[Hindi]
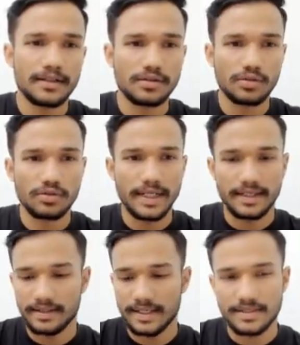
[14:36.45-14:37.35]
तो
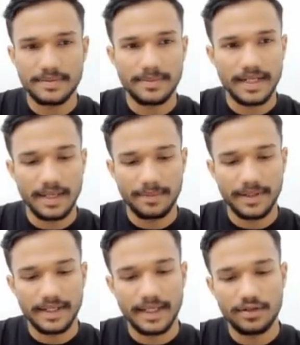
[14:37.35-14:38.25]
लाइक क्या सबसे पहले यहाँ पे
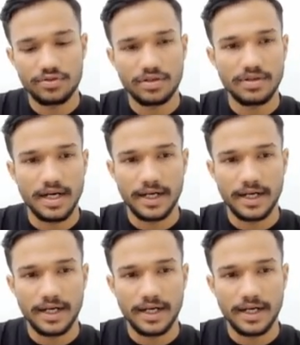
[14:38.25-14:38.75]
मैं क्या यूज़ करूँगा